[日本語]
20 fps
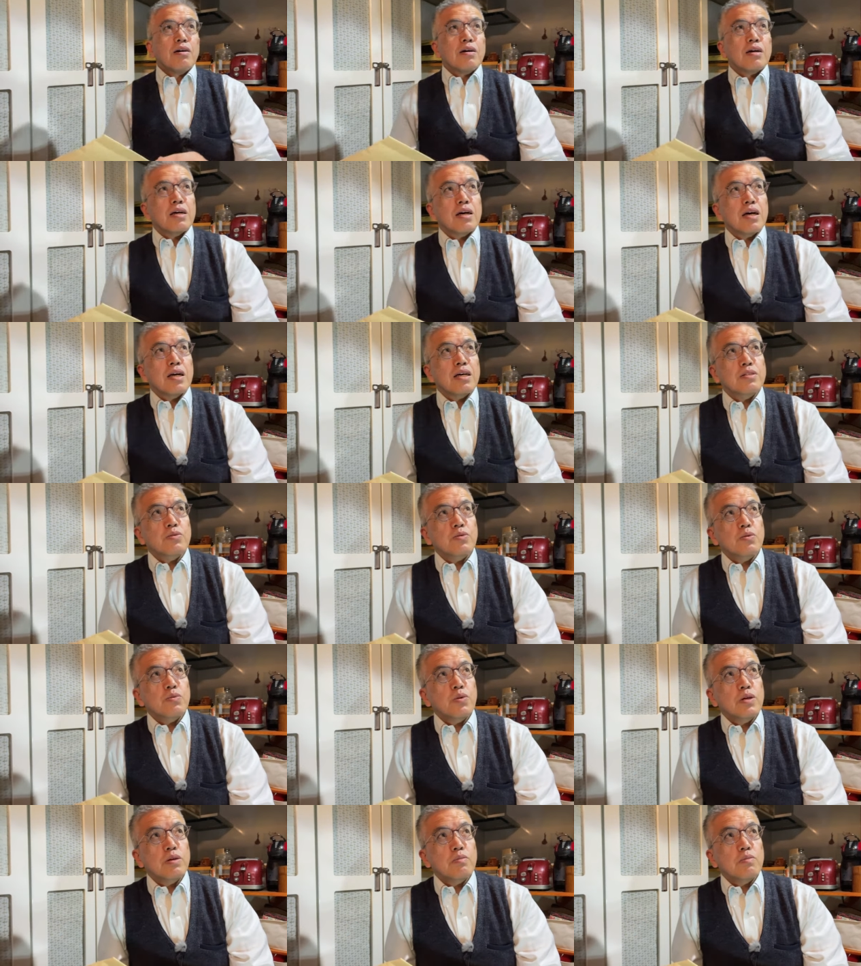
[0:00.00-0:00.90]

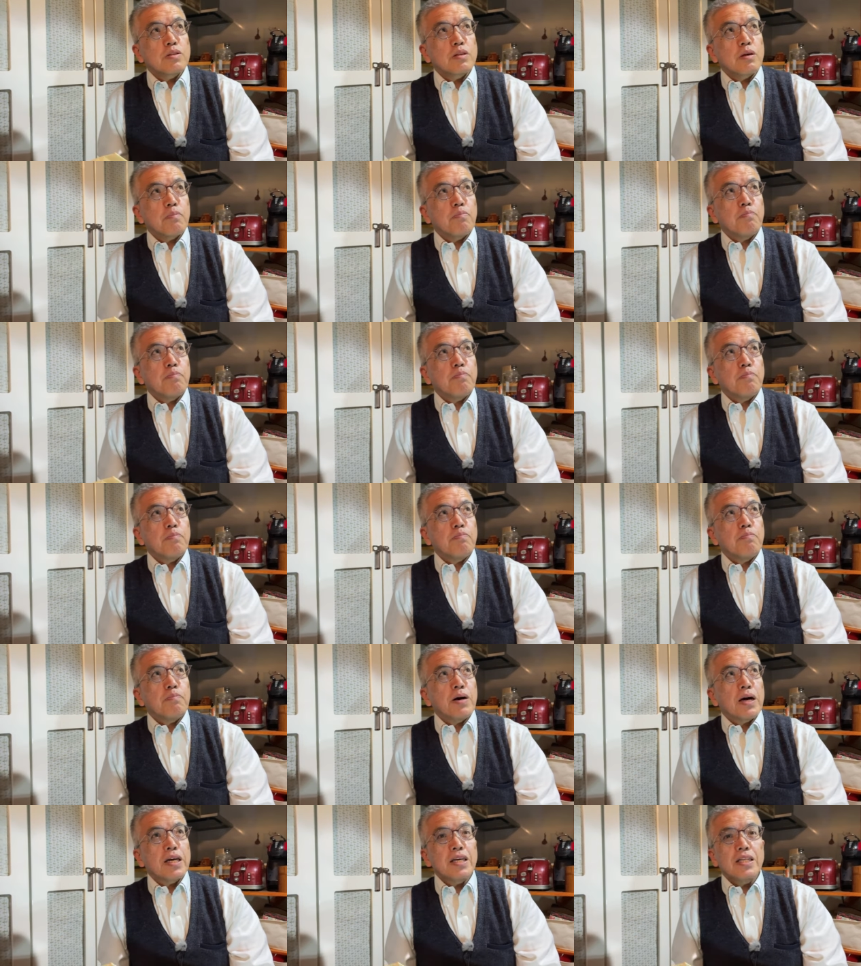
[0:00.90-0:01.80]
ガラスフィルムって
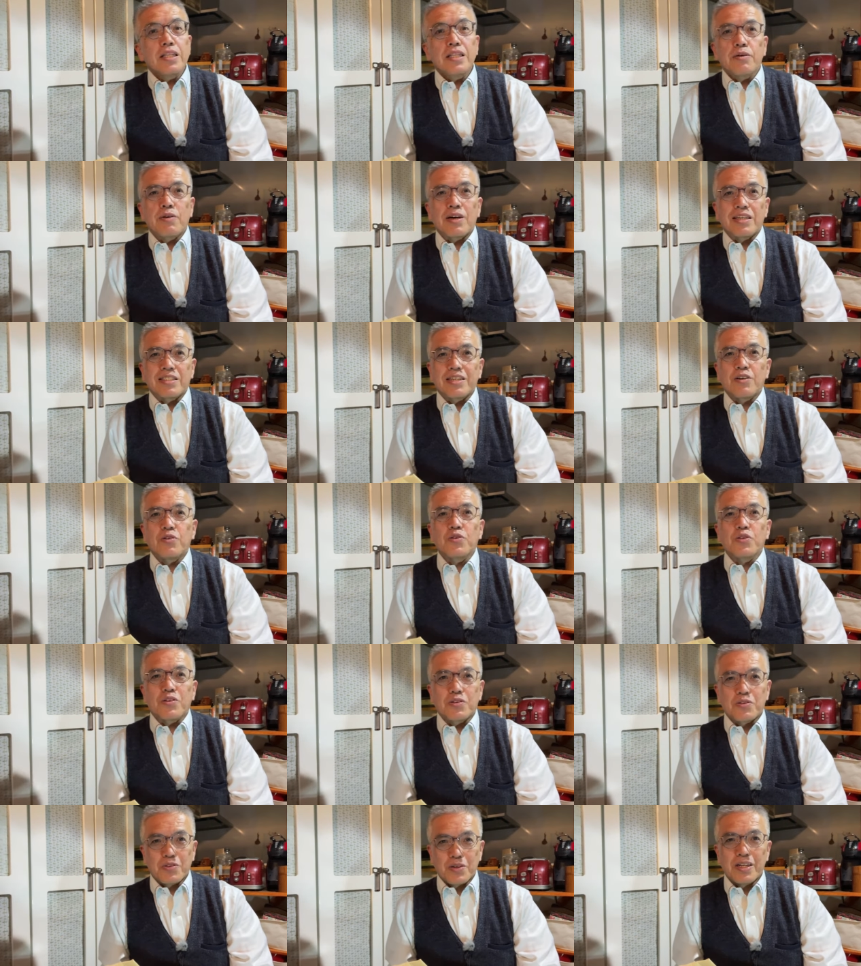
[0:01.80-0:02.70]
パリンって割れちゃうん
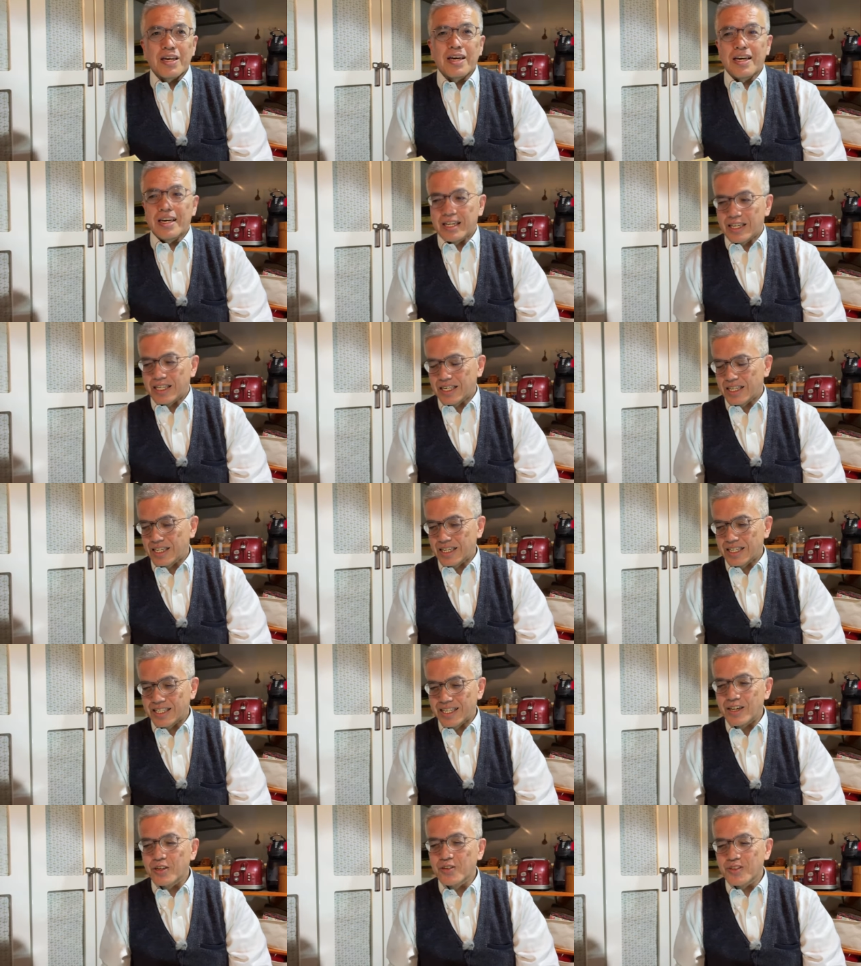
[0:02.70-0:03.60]
ですよね
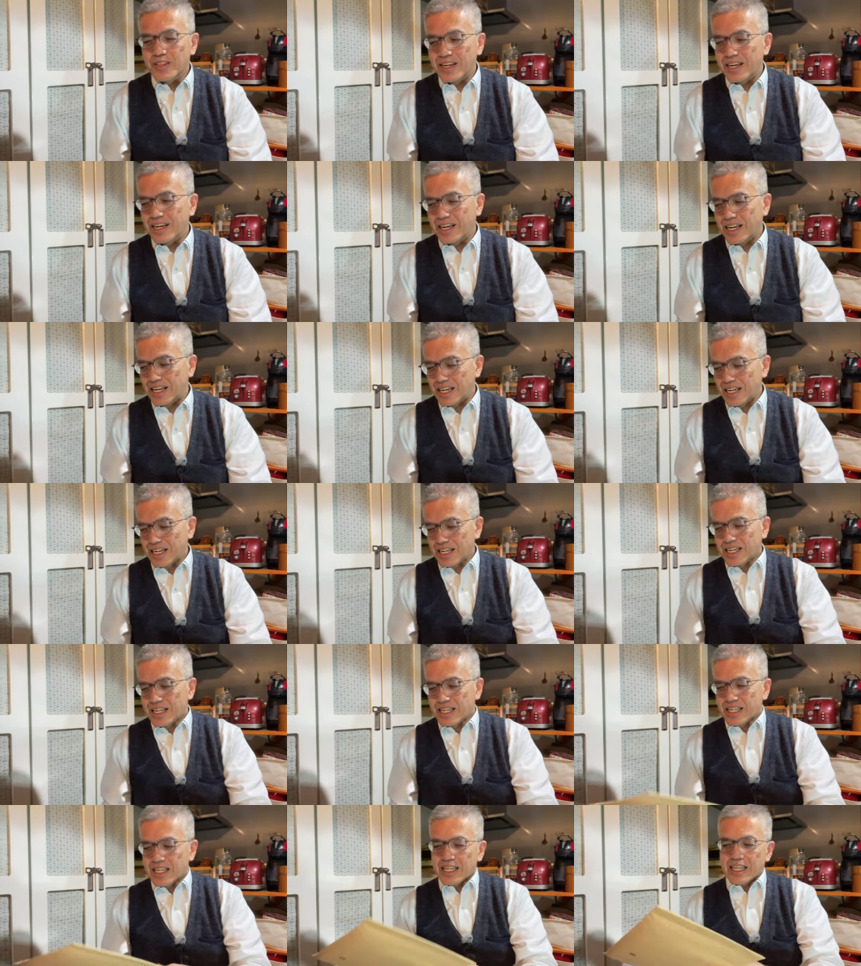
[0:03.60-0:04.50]
なので、
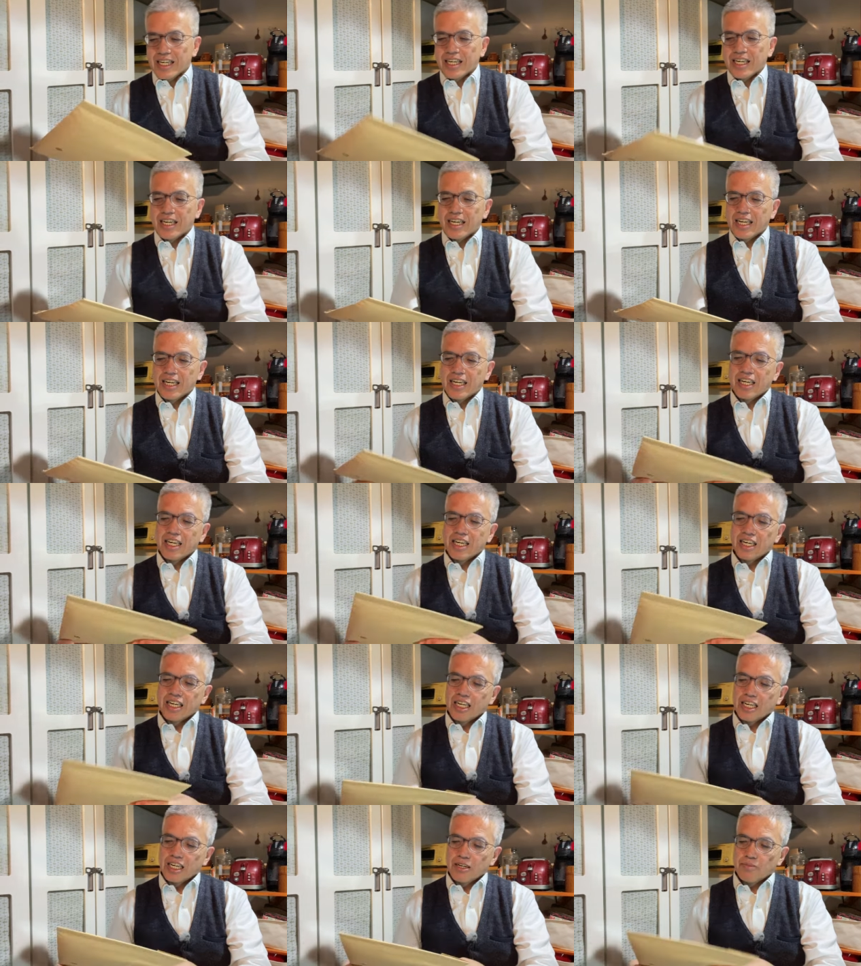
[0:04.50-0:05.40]

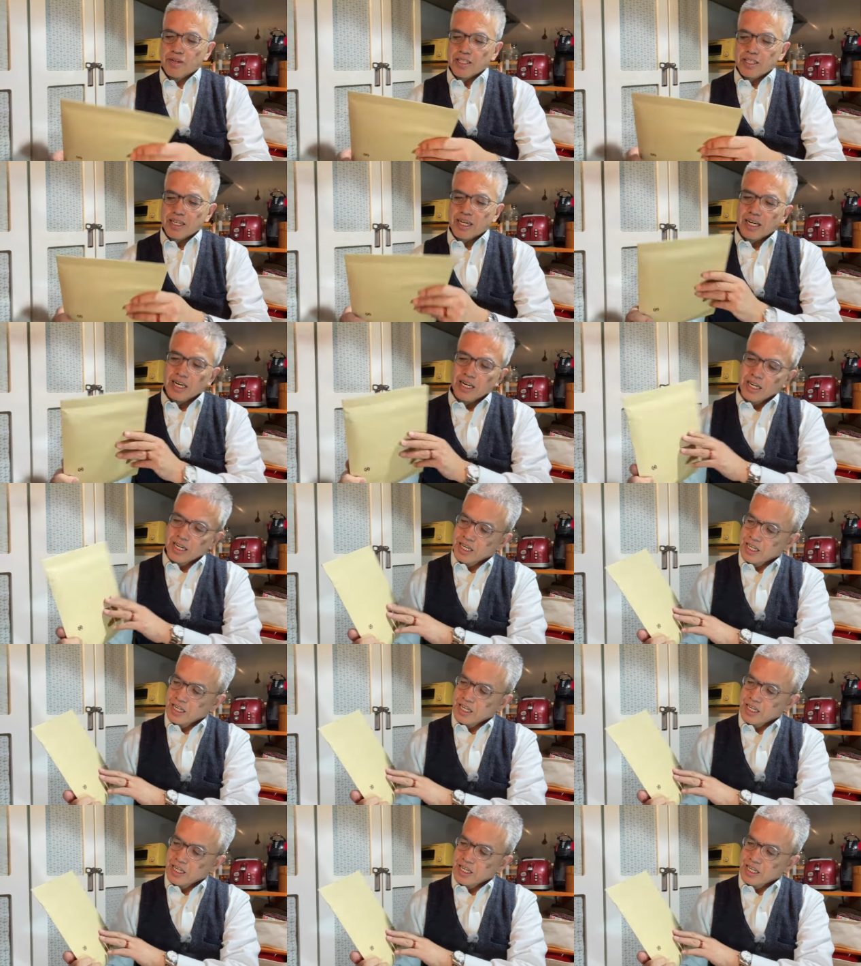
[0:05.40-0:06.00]
えー、また